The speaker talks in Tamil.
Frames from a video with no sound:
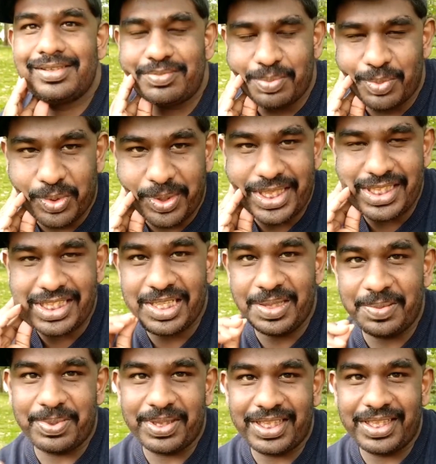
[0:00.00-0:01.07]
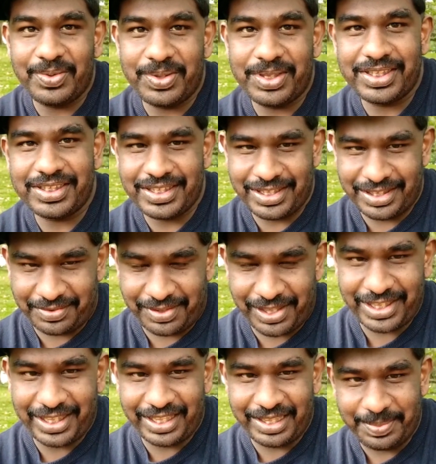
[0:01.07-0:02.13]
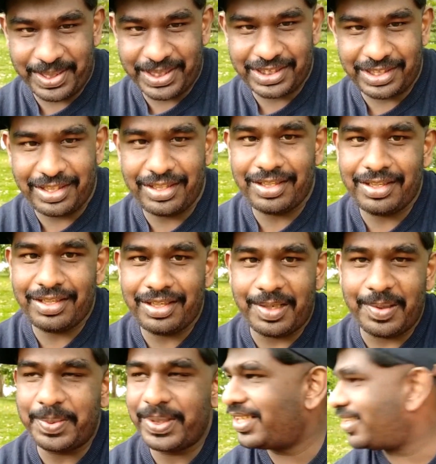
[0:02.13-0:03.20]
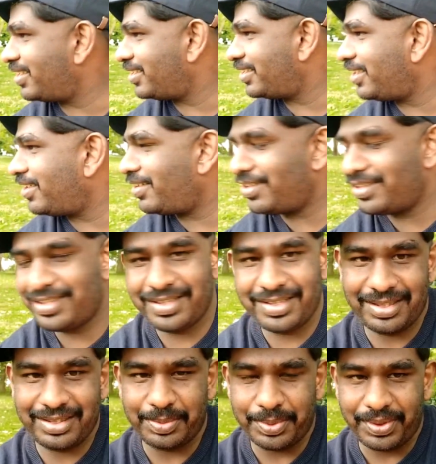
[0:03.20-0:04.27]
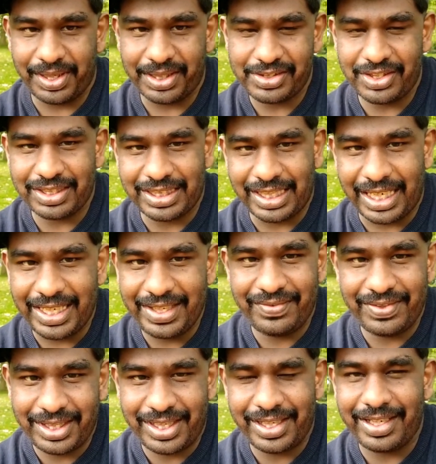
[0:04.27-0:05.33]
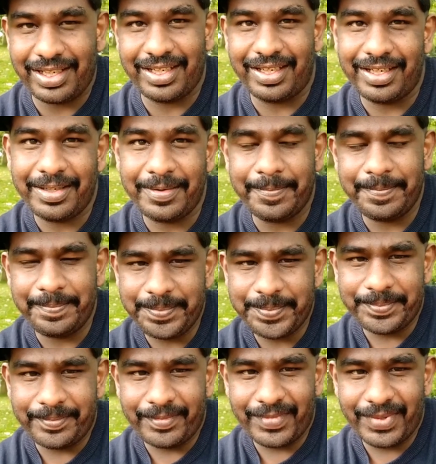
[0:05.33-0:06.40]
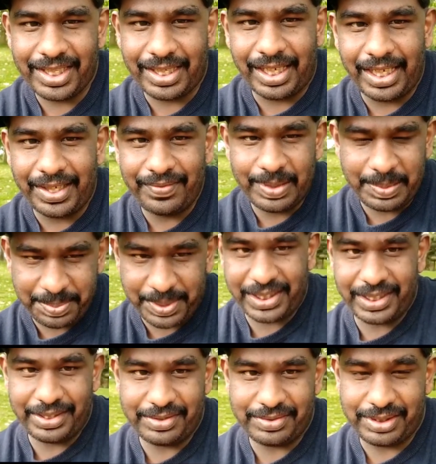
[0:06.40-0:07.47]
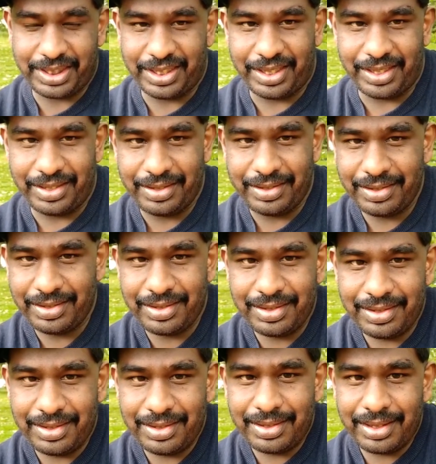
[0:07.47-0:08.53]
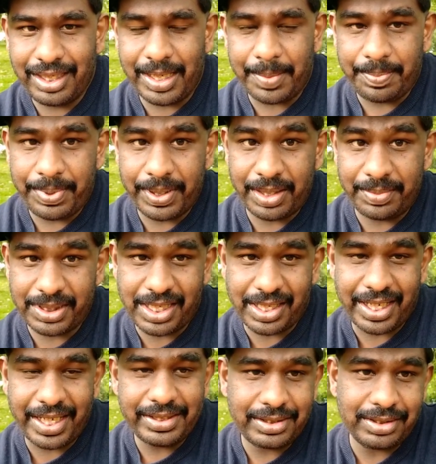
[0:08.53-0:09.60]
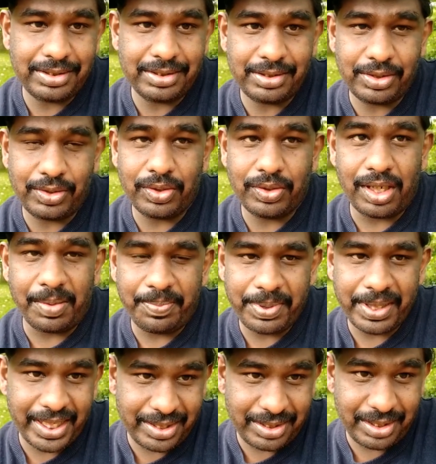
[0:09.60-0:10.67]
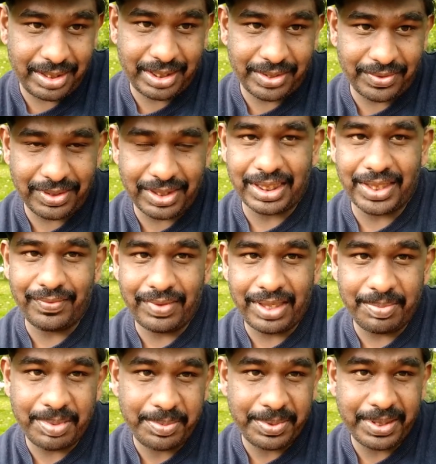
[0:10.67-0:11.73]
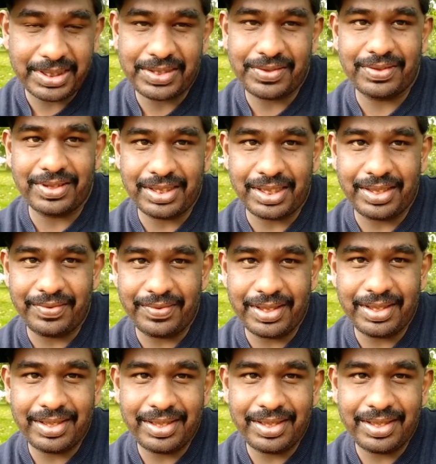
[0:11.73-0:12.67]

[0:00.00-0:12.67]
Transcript: மோடிஜியை பற்றி ஒரு சில வார்த்தைகள் பேசலாம் அப்படின்றது தான் ஆக்சுவலாக தலைவன்னா யாருங்க தலைவன் பார்த்திங்கன்னு வச்சுங்களேன் எப்போ நமக்கு க்ரைசிஸ் இருக்கோ அப்போ ஏந்து நிற்கிறவன் தான் தலைவன் அப்போ பேசுகிறவன் தான் தலைவன்